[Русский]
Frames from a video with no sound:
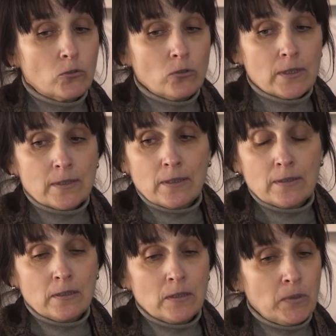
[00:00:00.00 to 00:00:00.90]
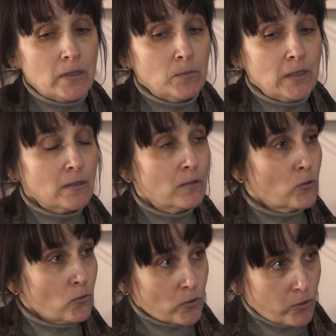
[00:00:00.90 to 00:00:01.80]
что касается теперь обрезки
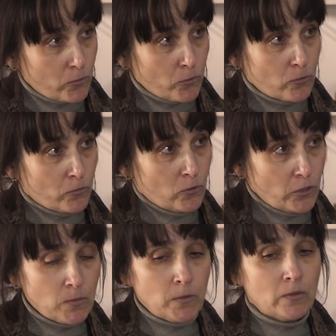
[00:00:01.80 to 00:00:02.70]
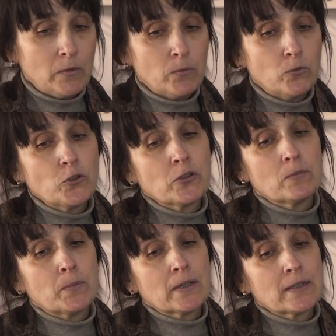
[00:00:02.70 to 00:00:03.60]
взрослых кустов, то сейчас мы с вами
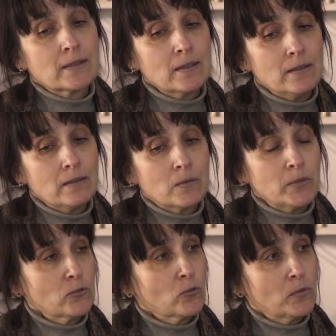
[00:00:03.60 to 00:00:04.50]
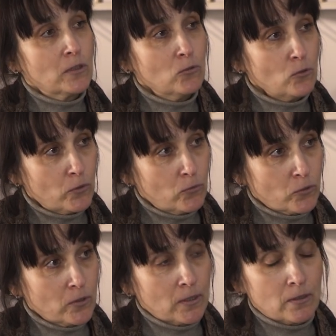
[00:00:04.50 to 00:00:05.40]
больше показали обрезку молодого
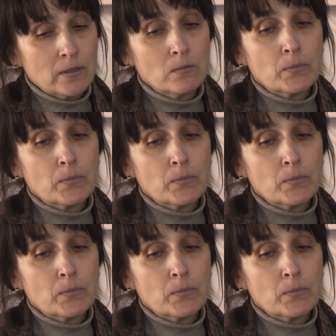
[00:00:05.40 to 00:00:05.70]
куста. Да?